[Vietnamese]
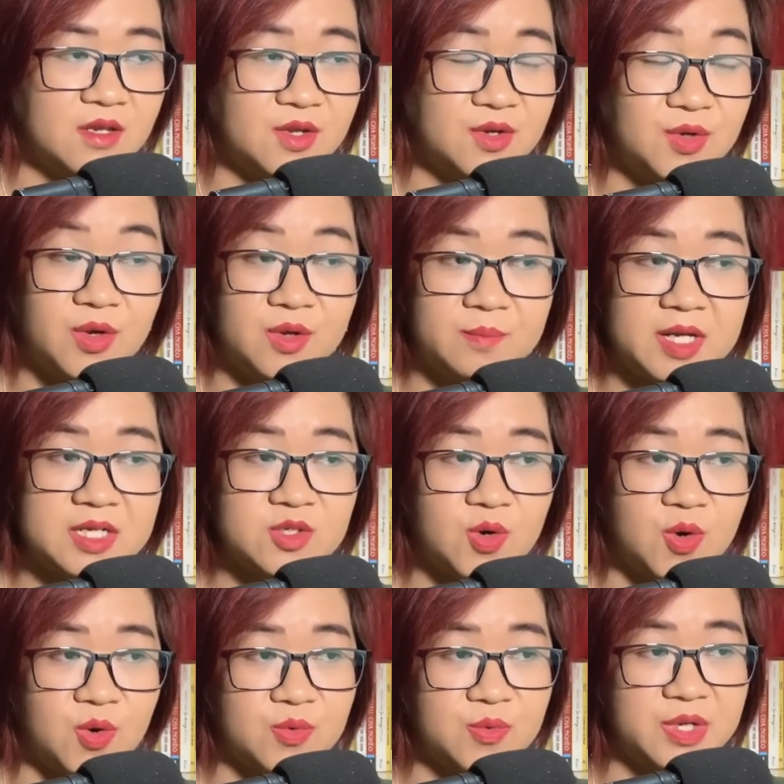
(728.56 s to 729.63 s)
Đôi mắt
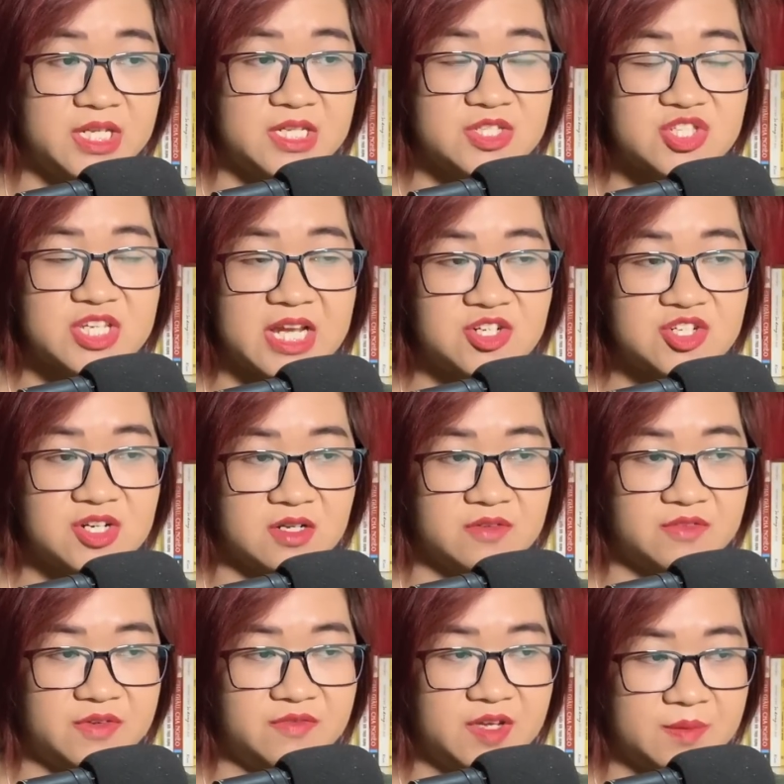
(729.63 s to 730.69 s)
Khổ Quỳ sáng rực
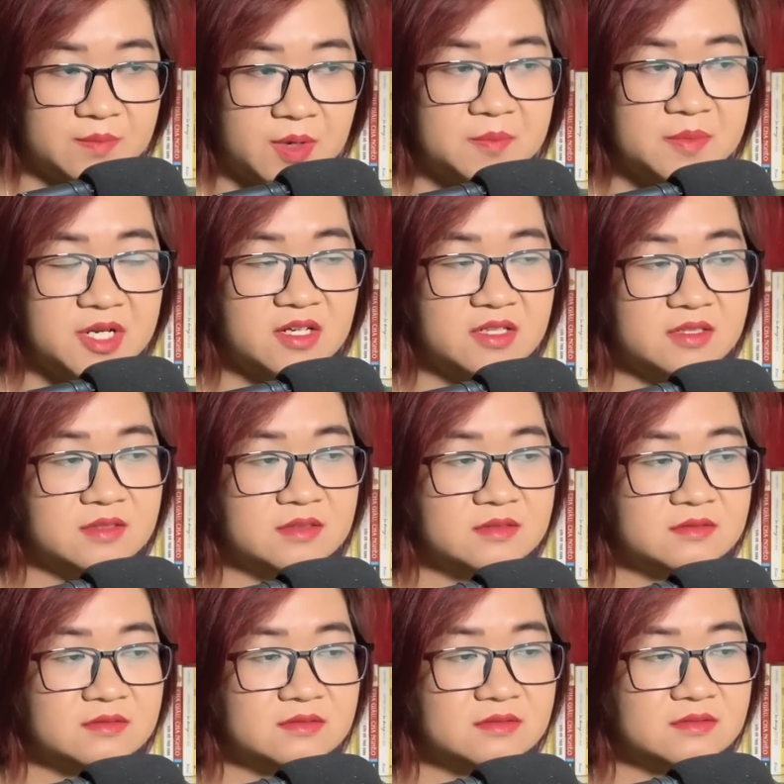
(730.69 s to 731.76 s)
với vẻ mong đợi.
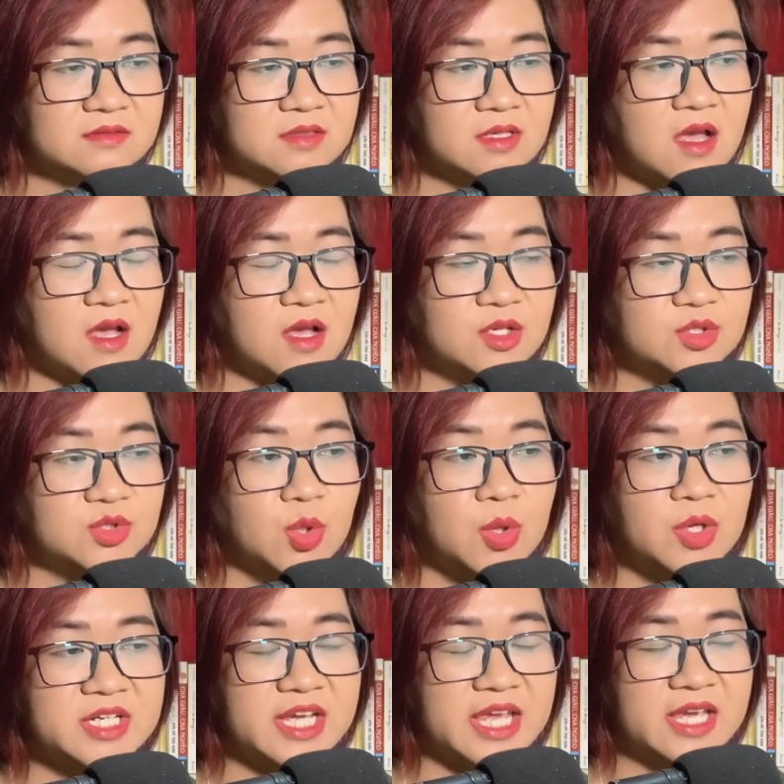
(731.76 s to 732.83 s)

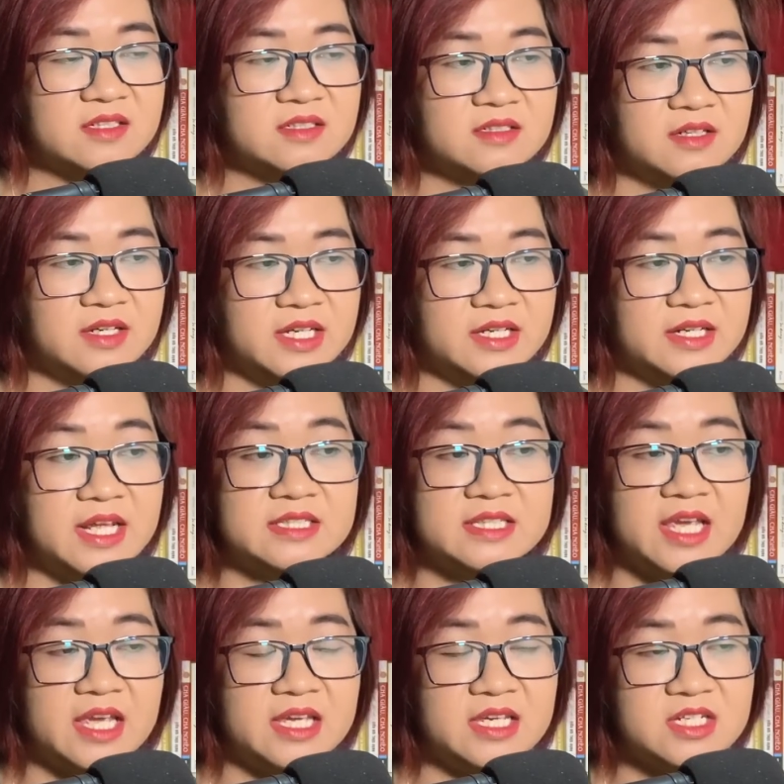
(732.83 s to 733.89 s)
Tôi khẽ cười để
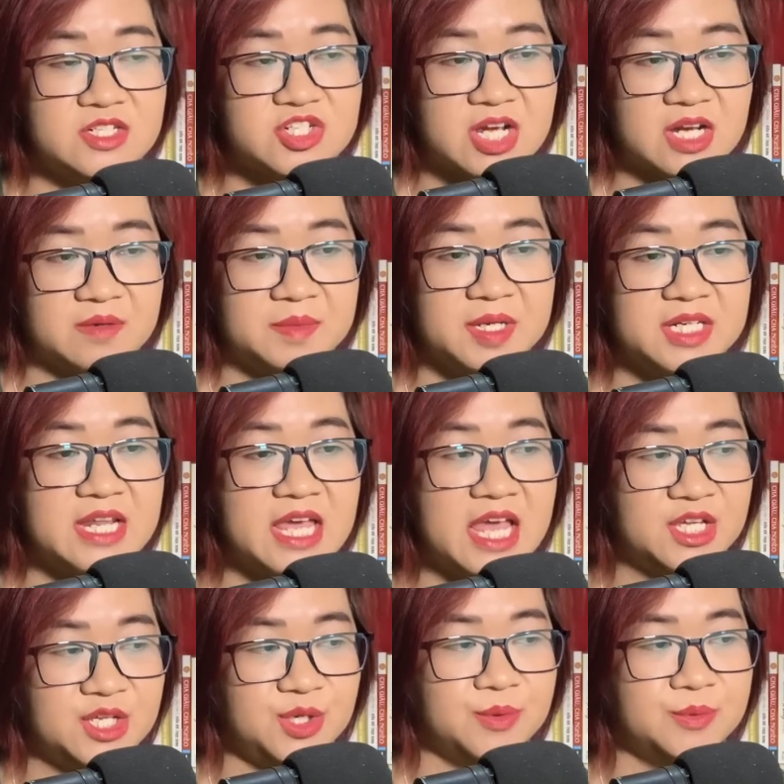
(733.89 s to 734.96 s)
thể hiện rằng mình đã
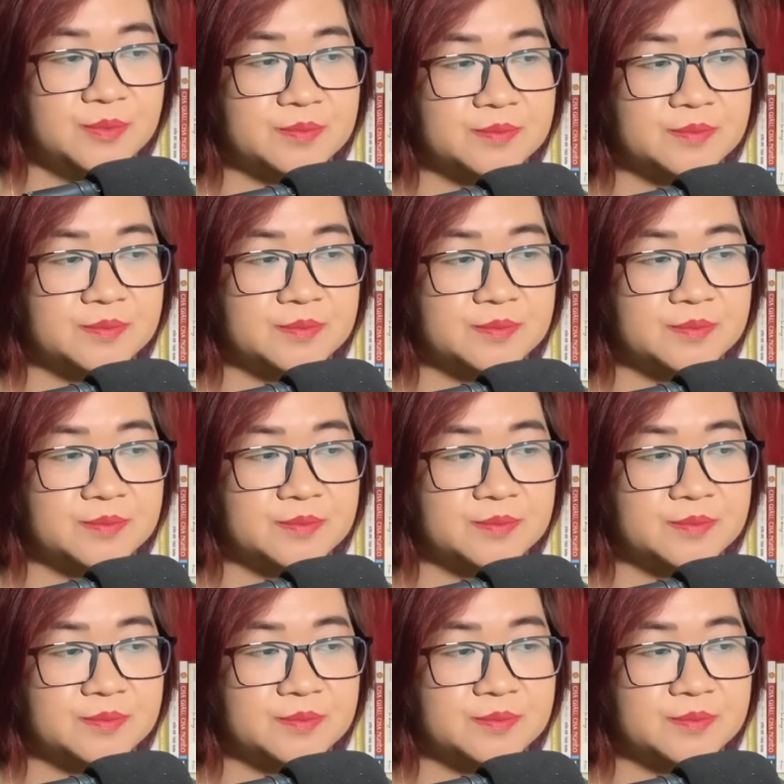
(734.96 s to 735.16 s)
hiểu.